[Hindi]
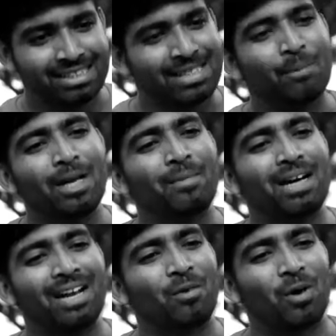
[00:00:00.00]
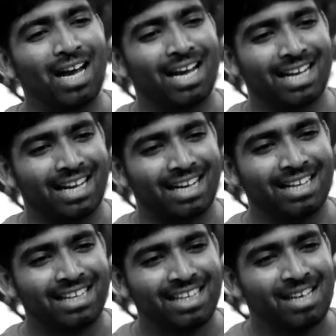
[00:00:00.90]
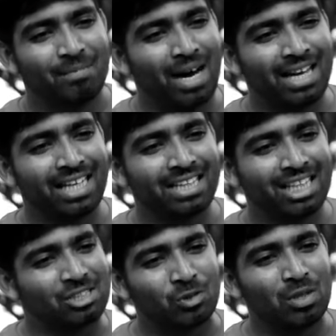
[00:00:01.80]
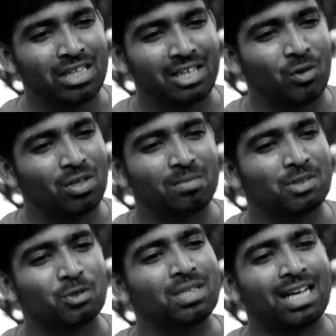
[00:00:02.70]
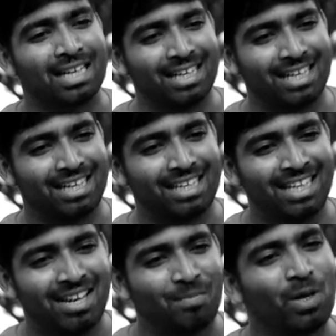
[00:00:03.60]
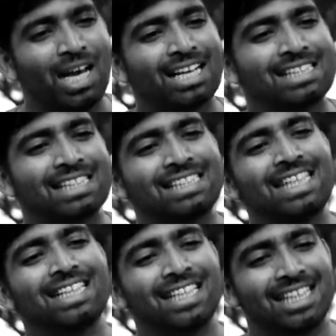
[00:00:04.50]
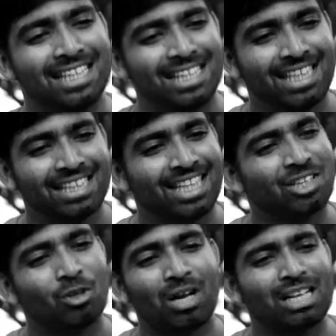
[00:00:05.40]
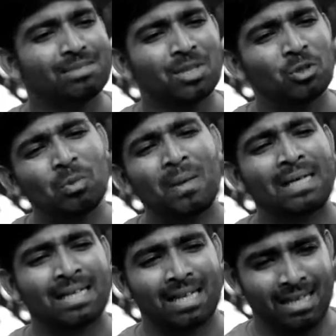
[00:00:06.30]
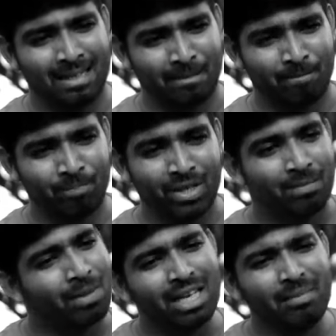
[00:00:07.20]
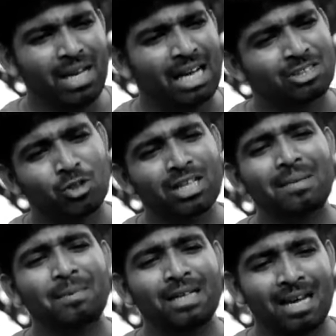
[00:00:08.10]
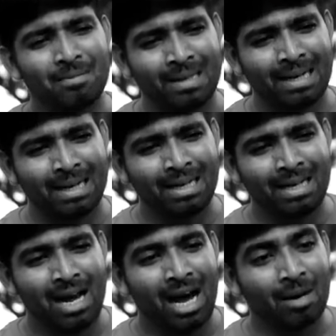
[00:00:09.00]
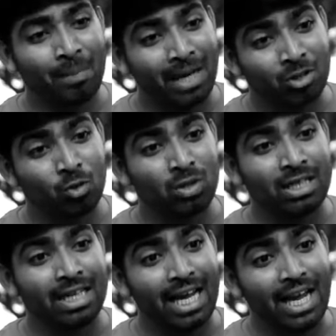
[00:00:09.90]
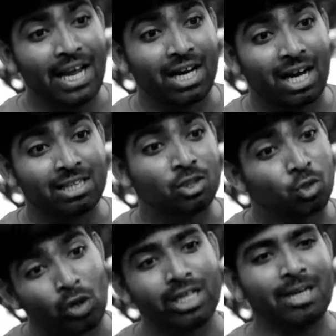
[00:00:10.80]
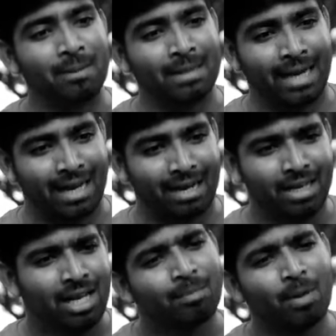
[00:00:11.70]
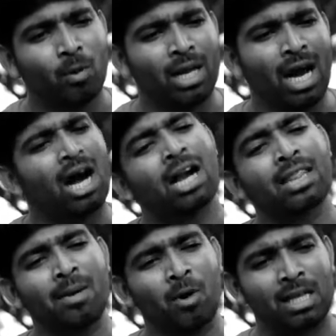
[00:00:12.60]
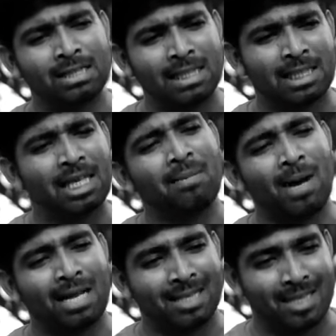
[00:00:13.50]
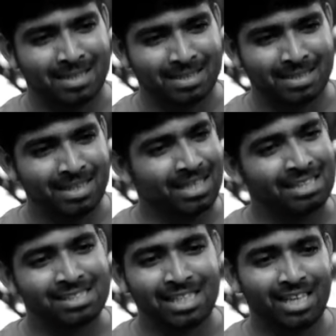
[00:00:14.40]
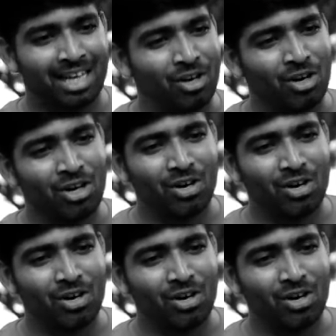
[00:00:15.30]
सपने में कल घोड़ा आ गया मार के त्रिशूल की खोद में सुत्या ठाया बोला रे संजीत तेरे दोराज में दुख बाटन आया मन्ना भी हाथ जोड़ के प्रणाम करया और बेठ गुडलिए एक हाथ ठोडी पर धरिया मैं बोला अणदे बोले जी क्या बात है टेंशन ना लो